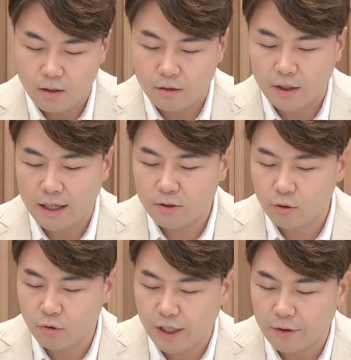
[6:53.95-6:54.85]
이렇게 한
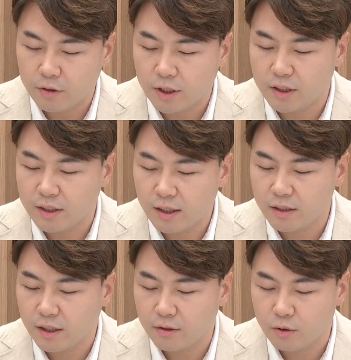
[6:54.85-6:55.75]
종류의 에너지에
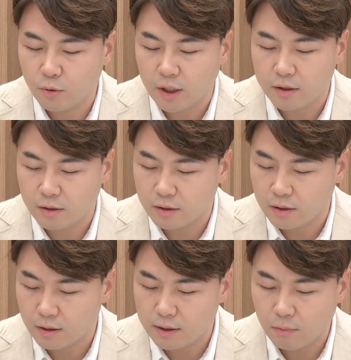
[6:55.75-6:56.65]
지나치게 의존하는
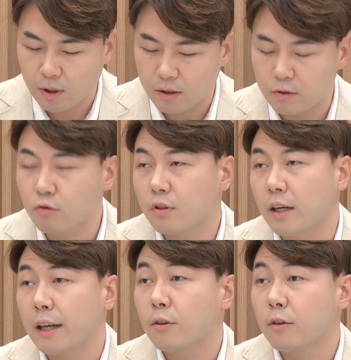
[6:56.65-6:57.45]
이제 상황은 국가